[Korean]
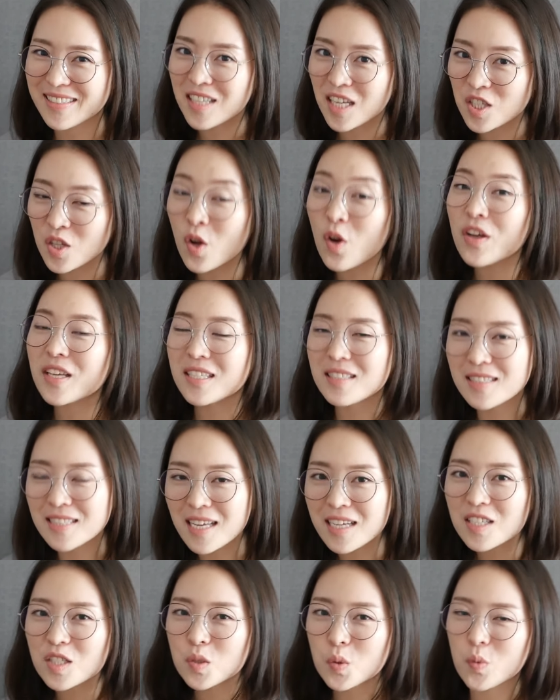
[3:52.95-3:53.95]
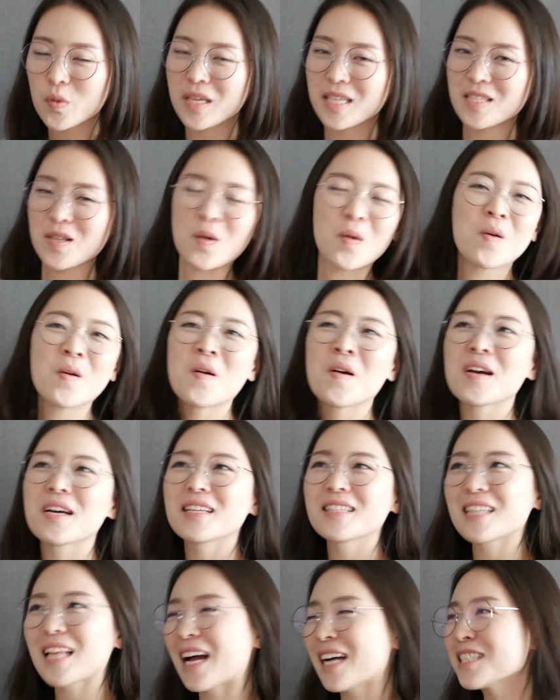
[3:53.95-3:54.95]
그래서 이 책을 통해서
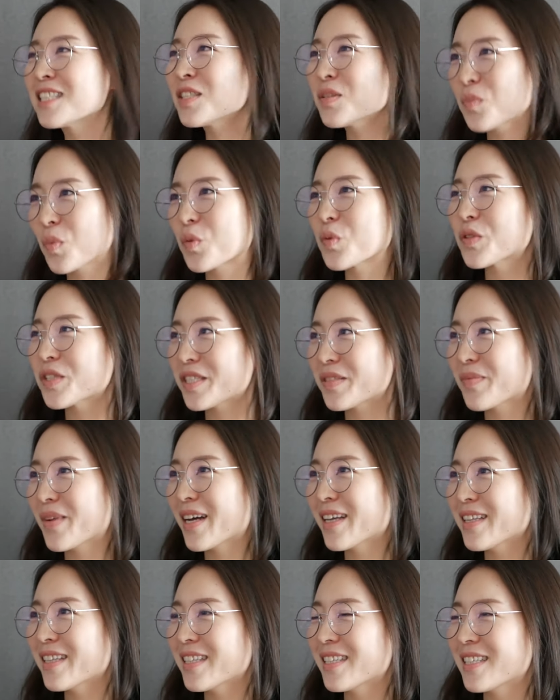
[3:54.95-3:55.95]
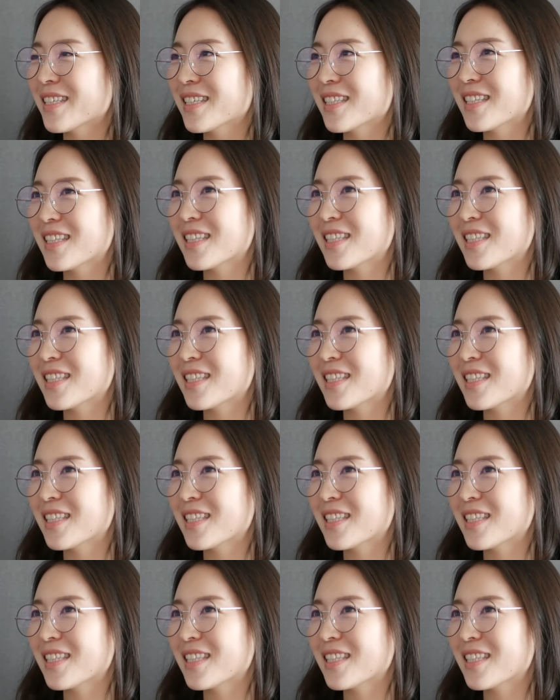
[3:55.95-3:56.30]
나는 모르지만